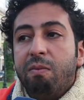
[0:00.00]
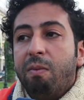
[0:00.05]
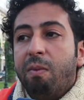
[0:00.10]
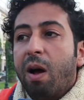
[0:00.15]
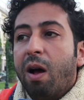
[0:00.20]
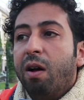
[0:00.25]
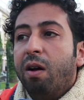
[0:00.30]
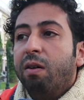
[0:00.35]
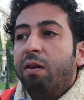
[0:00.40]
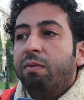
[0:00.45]

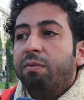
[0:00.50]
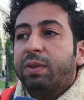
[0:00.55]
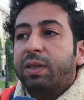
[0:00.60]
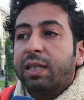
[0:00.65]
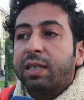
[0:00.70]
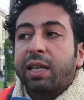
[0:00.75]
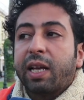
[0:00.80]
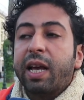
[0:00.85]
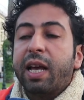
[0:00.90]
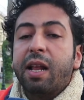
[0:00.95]

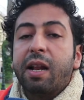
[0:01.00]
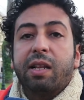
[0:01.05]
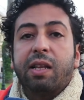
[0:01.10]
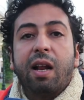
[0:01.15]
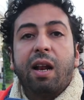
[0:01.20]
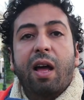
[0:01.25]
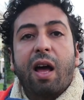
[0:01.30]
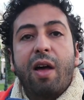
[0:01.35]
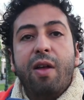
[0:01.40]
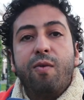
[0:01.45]
التسخير
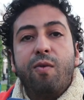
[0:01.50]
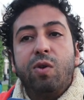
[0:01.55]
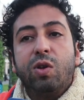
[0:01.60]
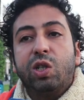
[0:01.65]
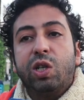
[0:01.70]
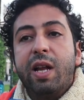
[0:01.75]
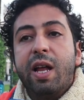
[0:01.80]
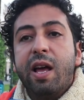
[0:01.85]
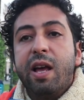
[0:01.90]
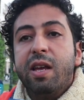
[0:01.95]
ديال القانون
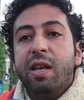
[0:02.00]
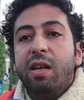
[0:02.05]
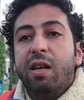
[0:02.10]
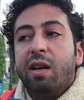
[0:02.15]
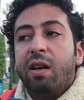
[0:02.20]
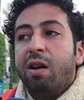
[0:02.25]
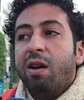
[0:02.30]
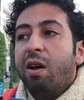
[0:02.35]
الجنائي